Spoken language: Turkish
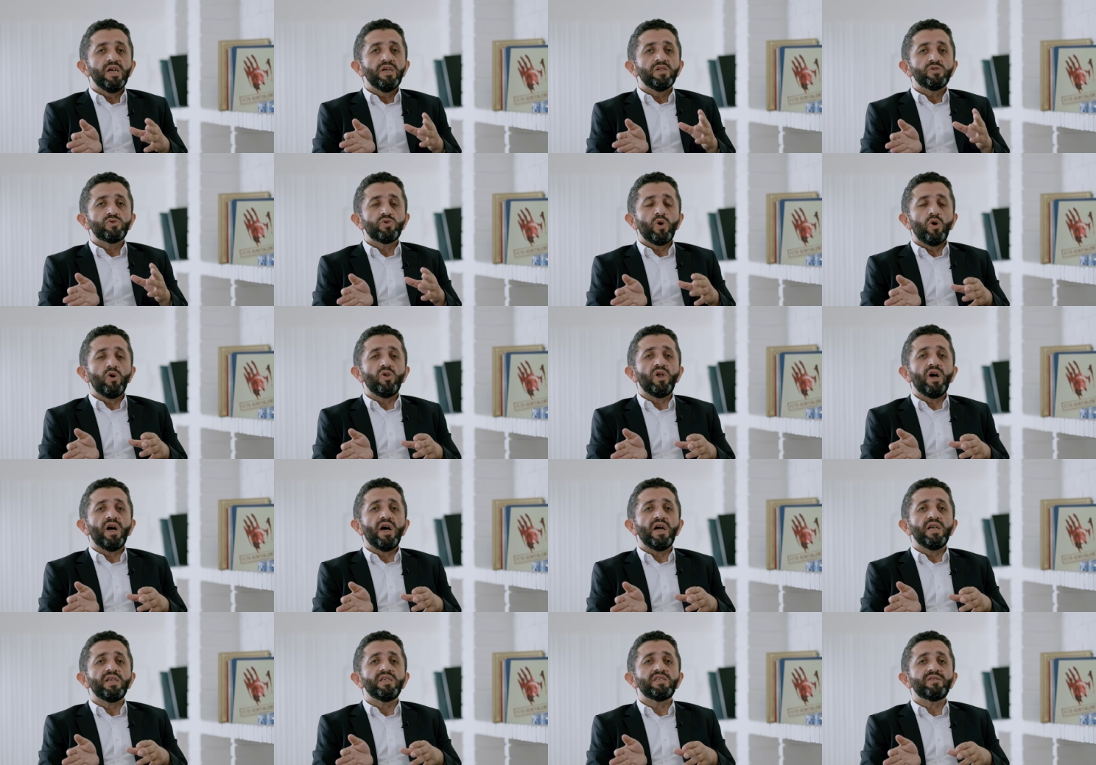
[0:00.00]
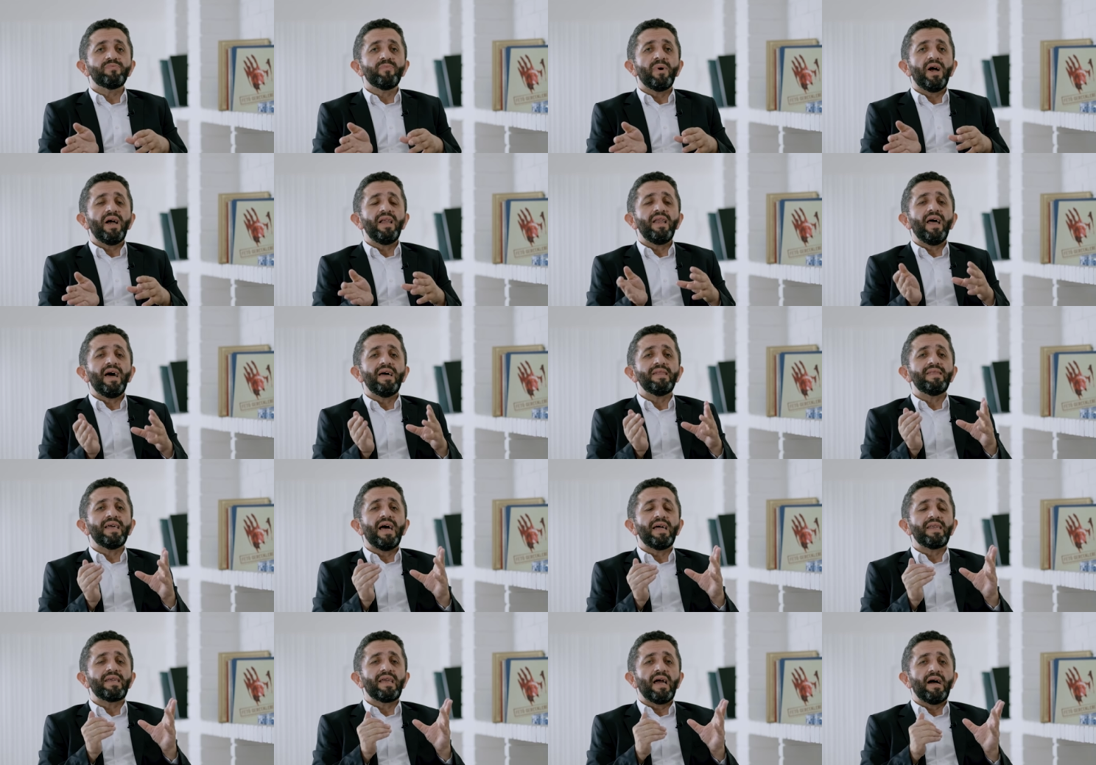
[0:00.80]
sonra İsmail Ağa
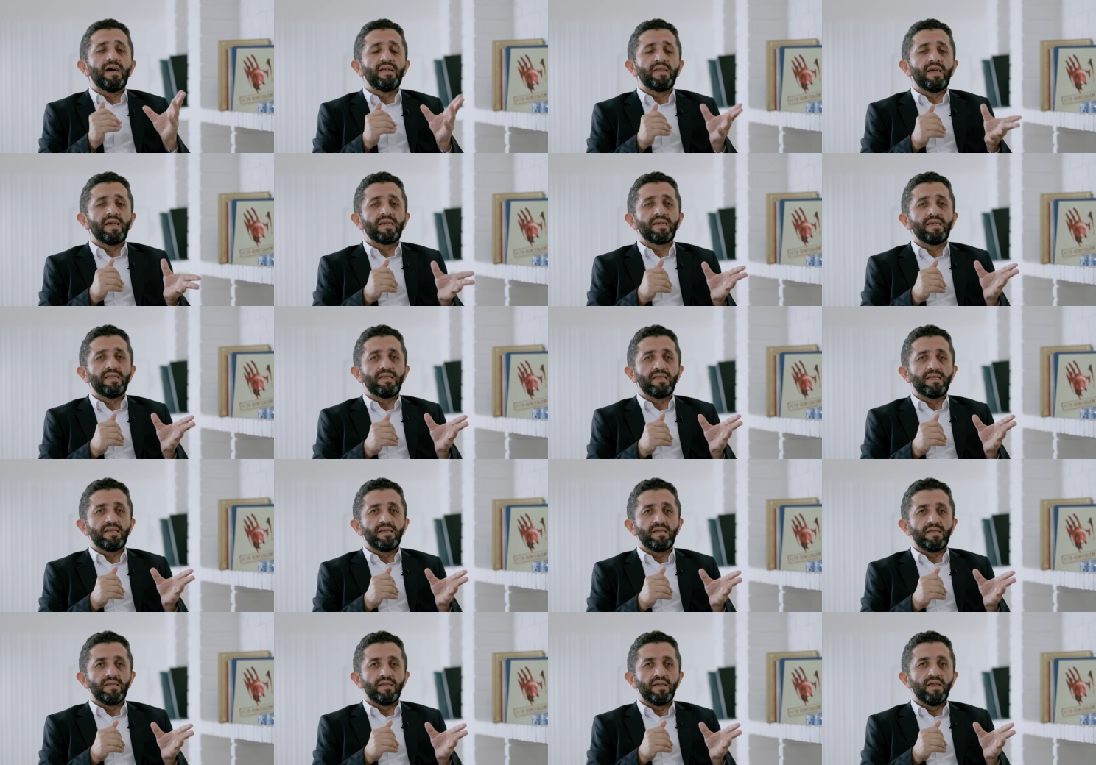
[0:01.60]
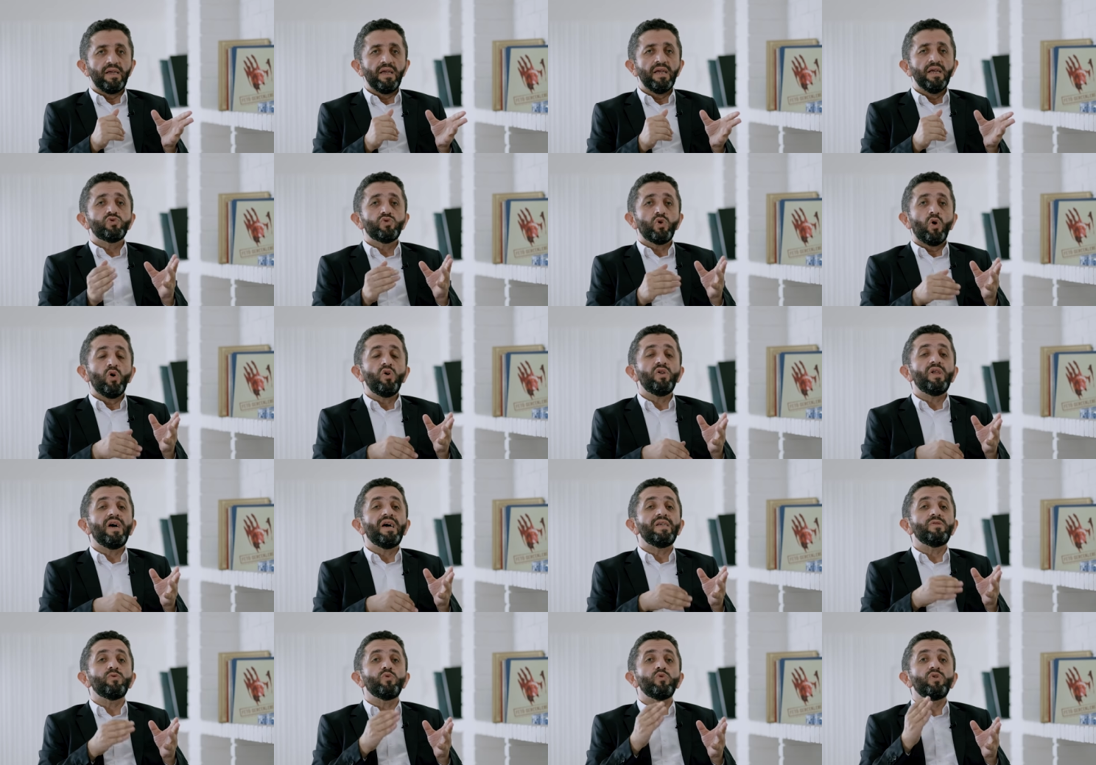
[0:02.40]
dergahına gittiğini,
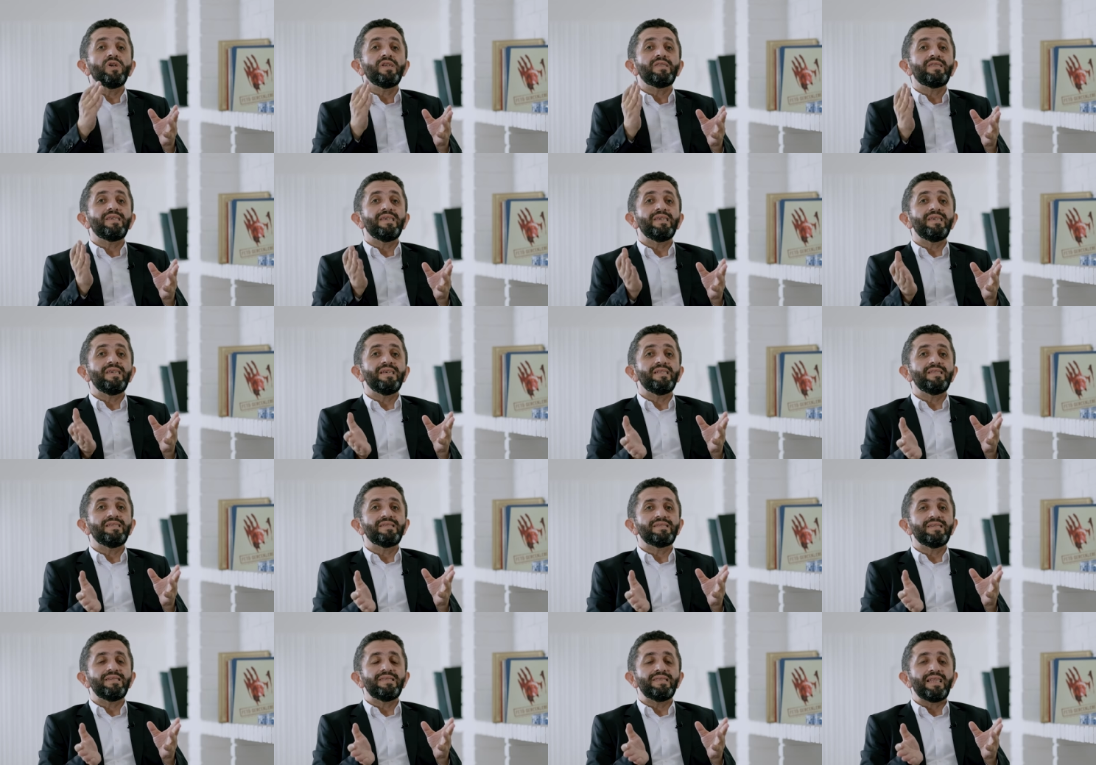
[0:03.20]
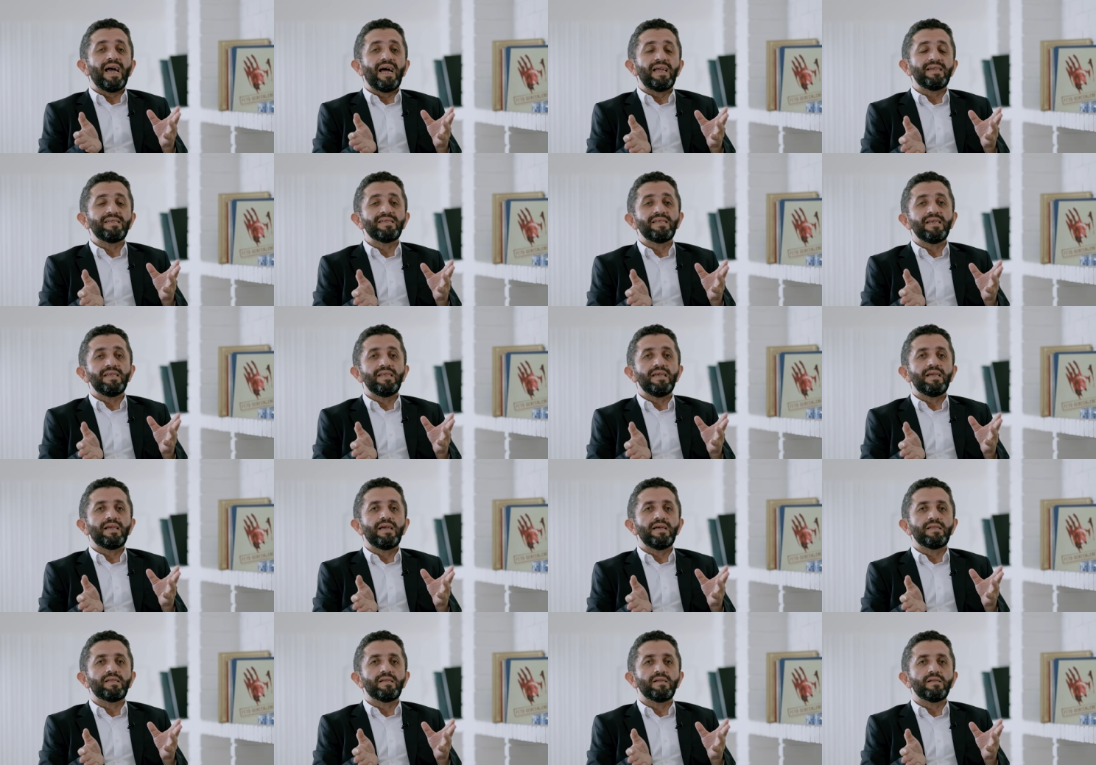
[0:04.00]
sonra Nurettin Yıldız'ın derslerine
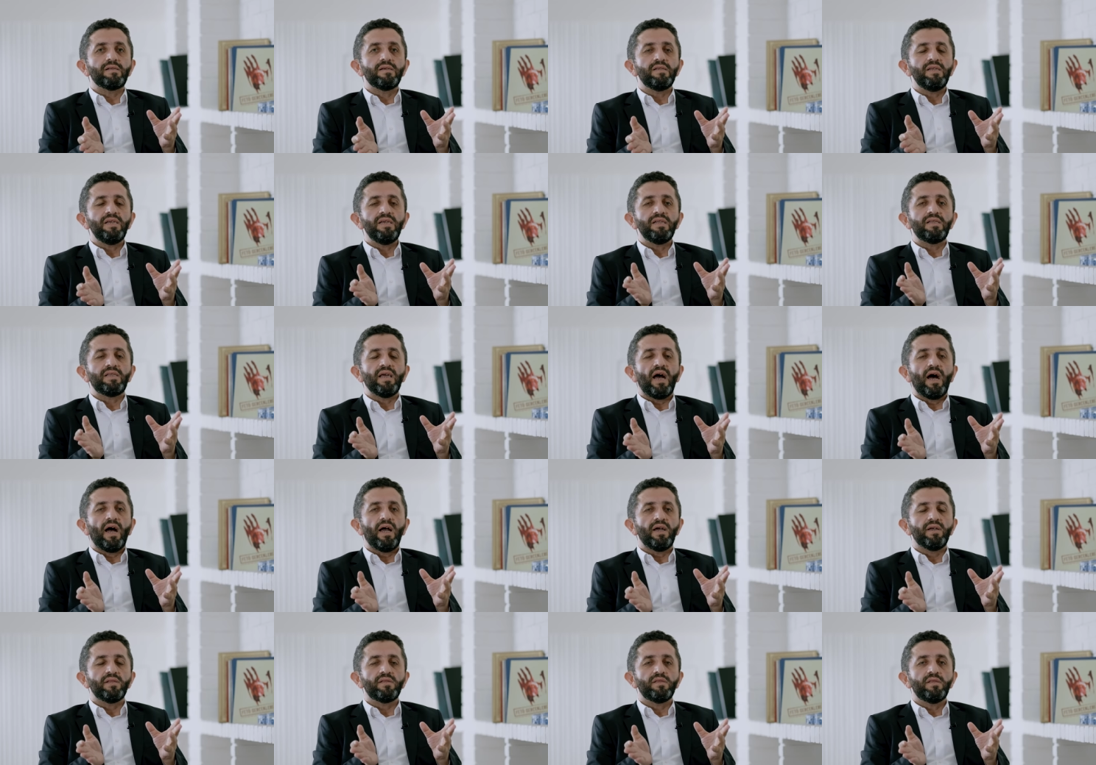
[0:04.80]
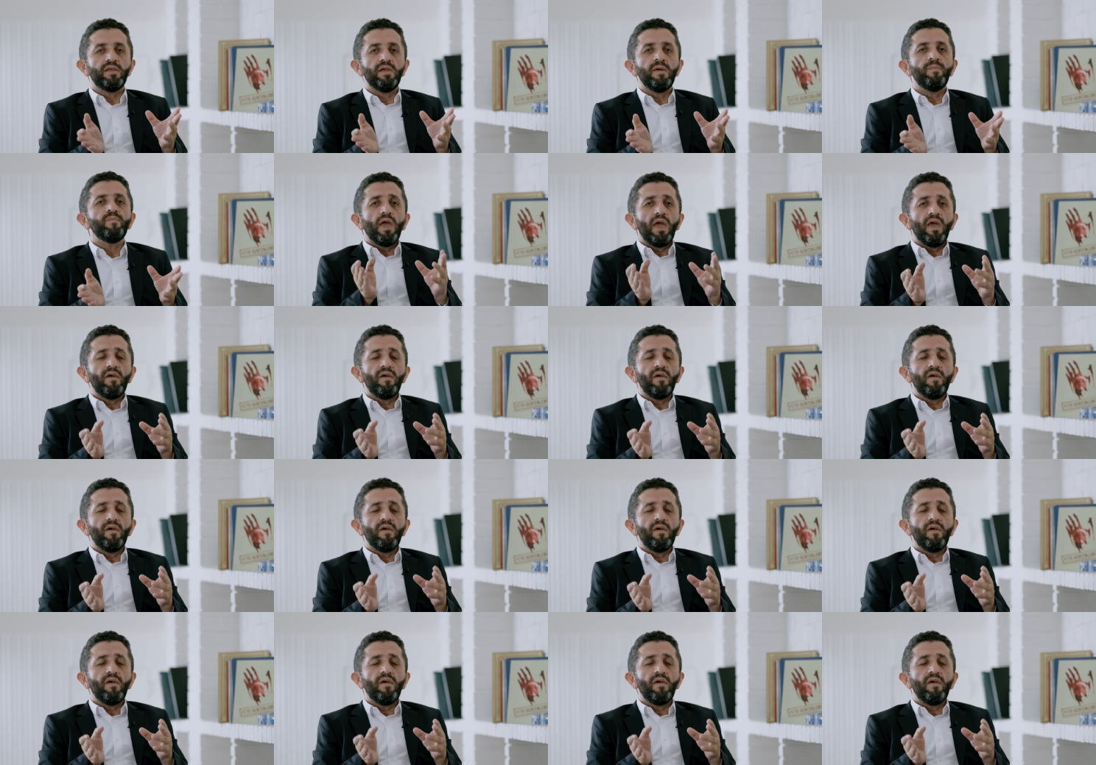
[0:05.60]
katıldığını iddia etti.